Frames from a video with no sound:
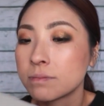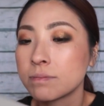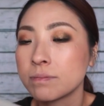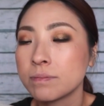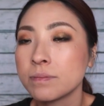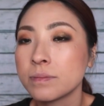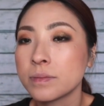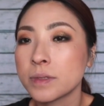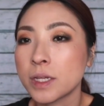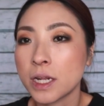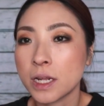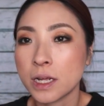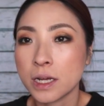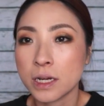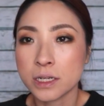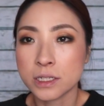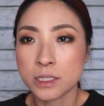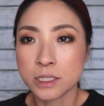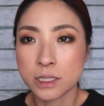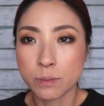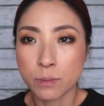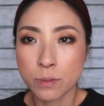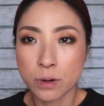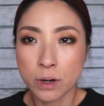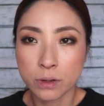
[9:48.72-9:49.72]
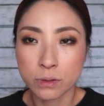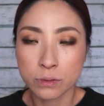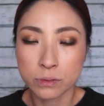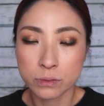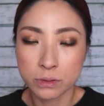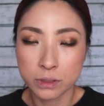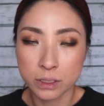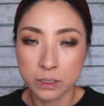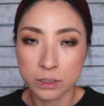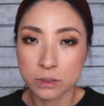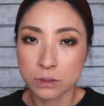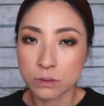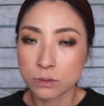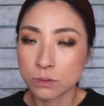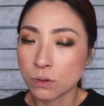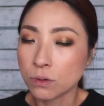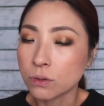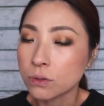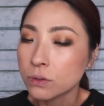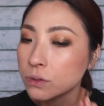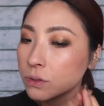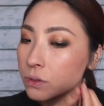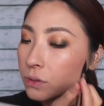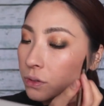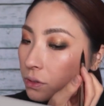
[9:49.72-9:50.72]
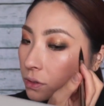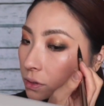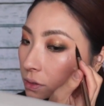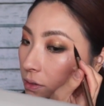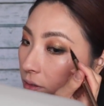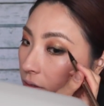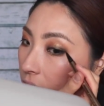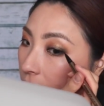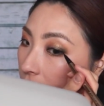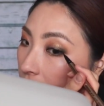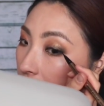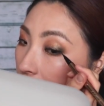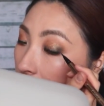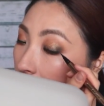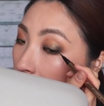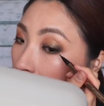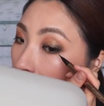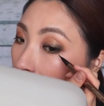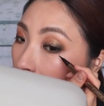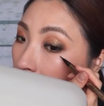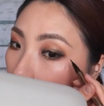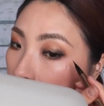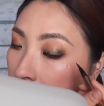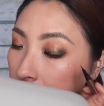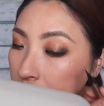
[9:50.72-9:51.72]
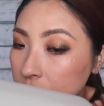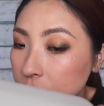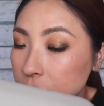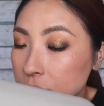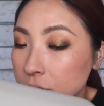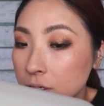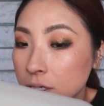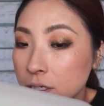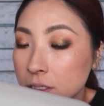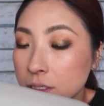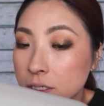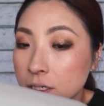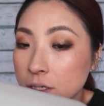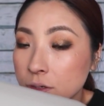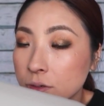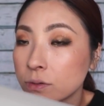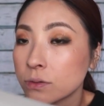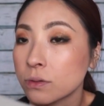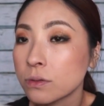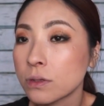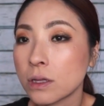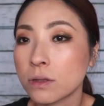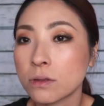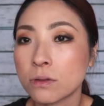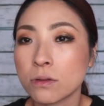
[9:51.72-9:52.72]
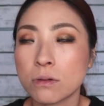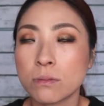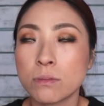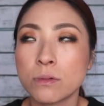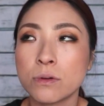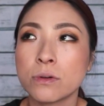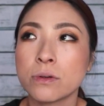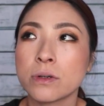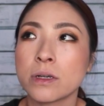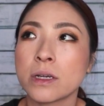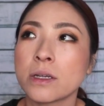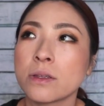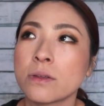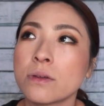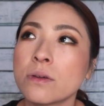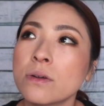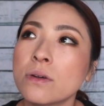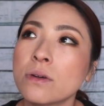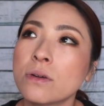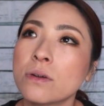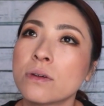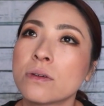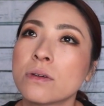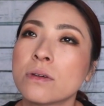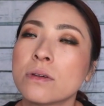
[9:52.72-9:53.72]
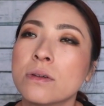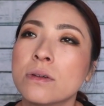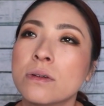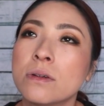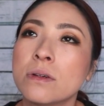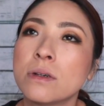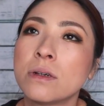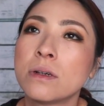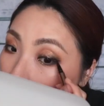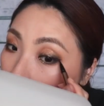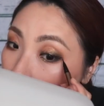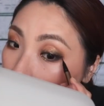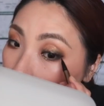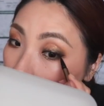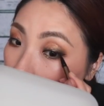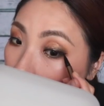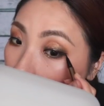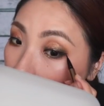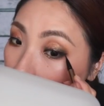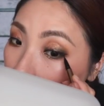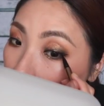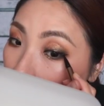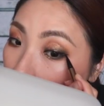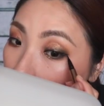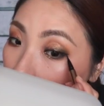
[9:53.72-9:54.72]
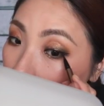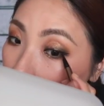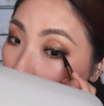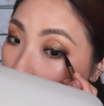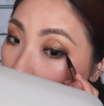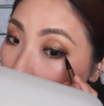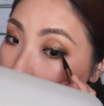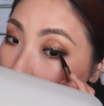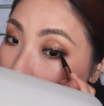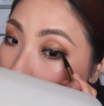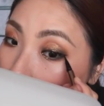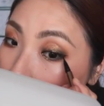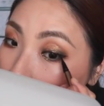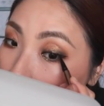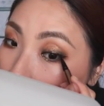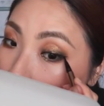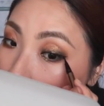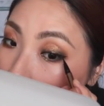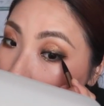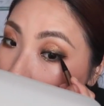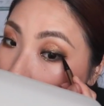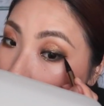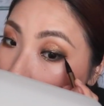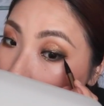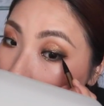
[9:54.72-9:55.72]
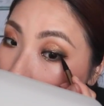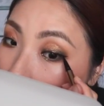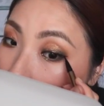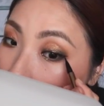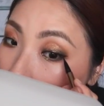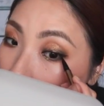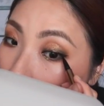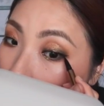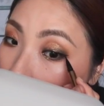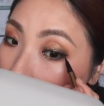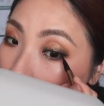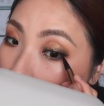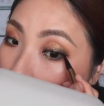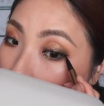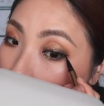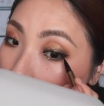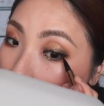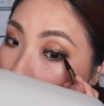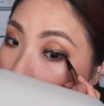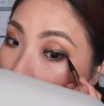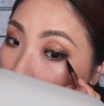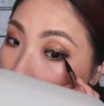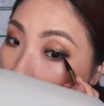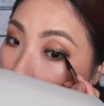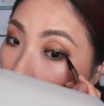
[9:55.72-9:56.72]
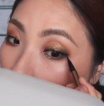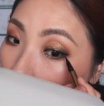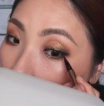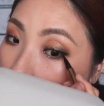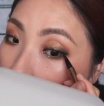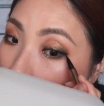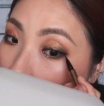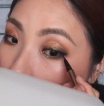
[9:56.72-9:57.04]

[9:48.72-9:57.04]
うん、理解してもらうってすごく難しいことだと思うけど、私は、ま、周りにねそういう人がいたら